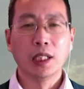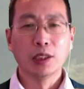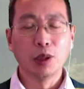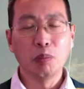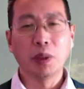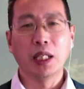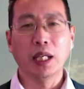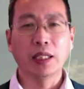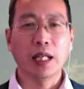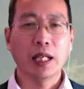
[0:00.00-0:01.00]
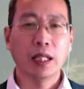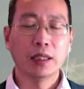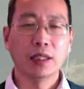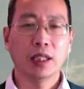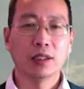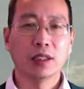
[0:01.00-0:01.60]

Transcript: 因为本来呢一辆